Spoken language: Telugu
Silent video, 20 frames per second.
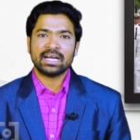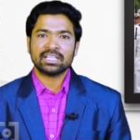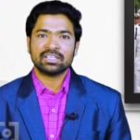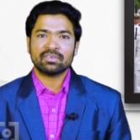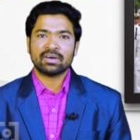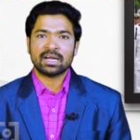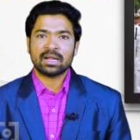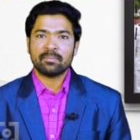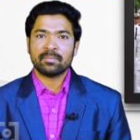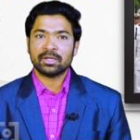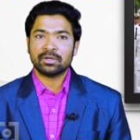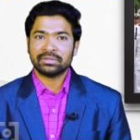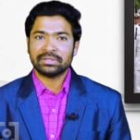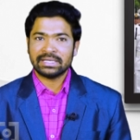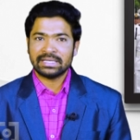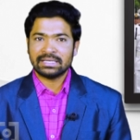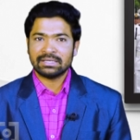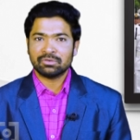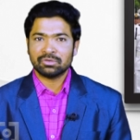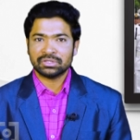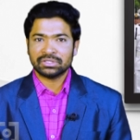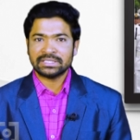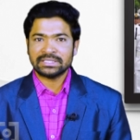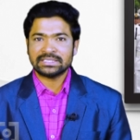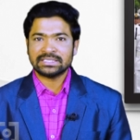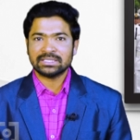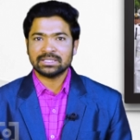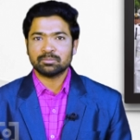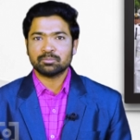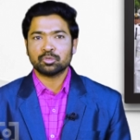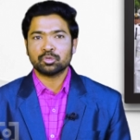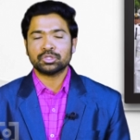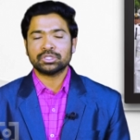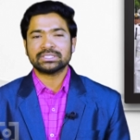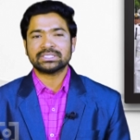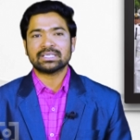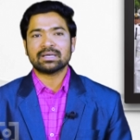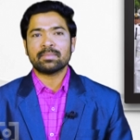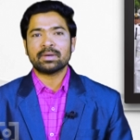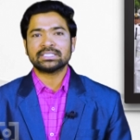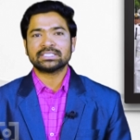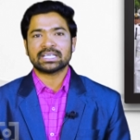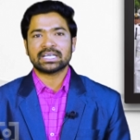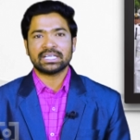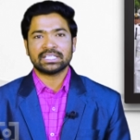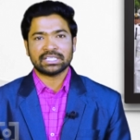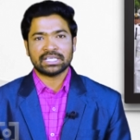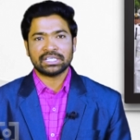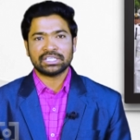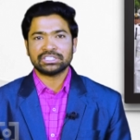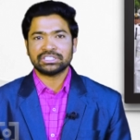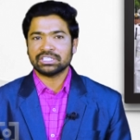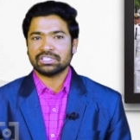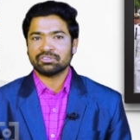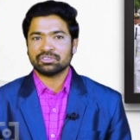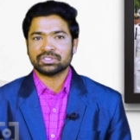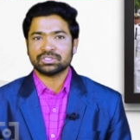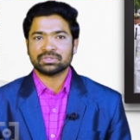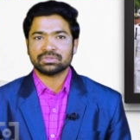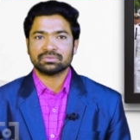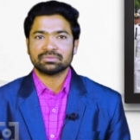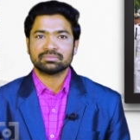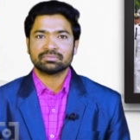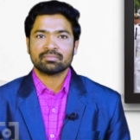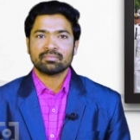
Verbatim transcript: వెళ్లడం ద్వారా మీరు దీన్ని గుర్తించి పూర్తి సమాచారాన్ని తనిఖీ చేయవచ్చు